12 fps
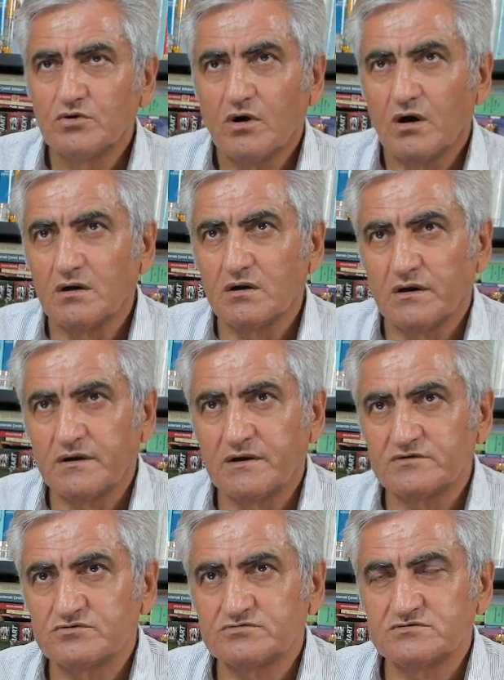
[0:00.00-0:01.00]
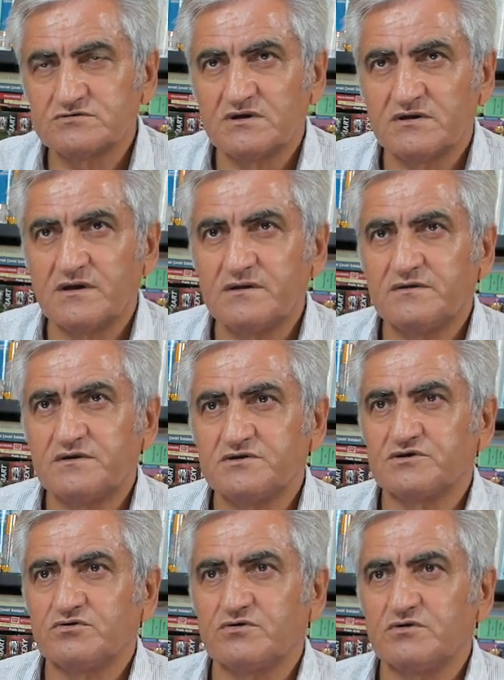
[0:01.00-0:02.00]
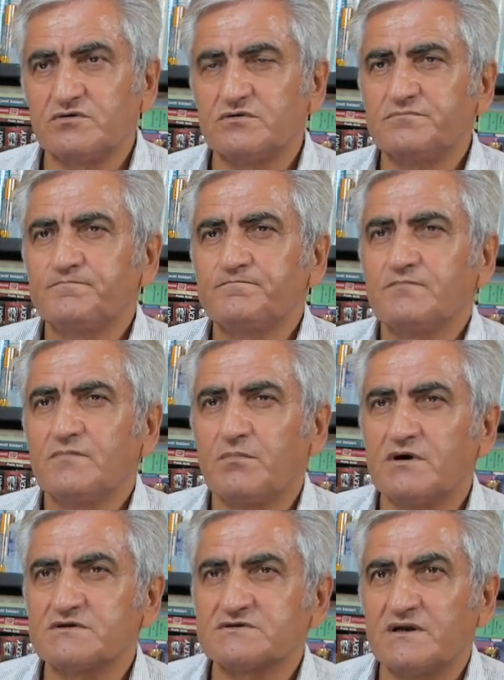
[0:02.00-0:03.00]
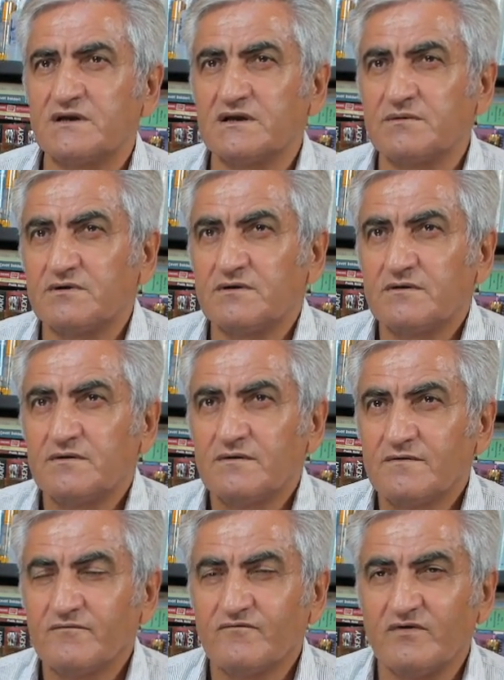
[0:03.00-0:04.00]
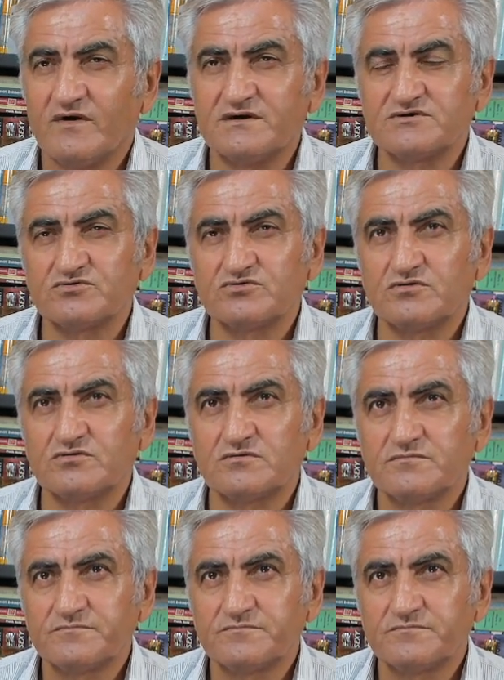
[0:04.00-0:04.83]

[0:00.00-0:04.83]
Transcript: Allah razı olsun senden. Teşekkür ediyorum. Başka ne gibi faydasını gördün?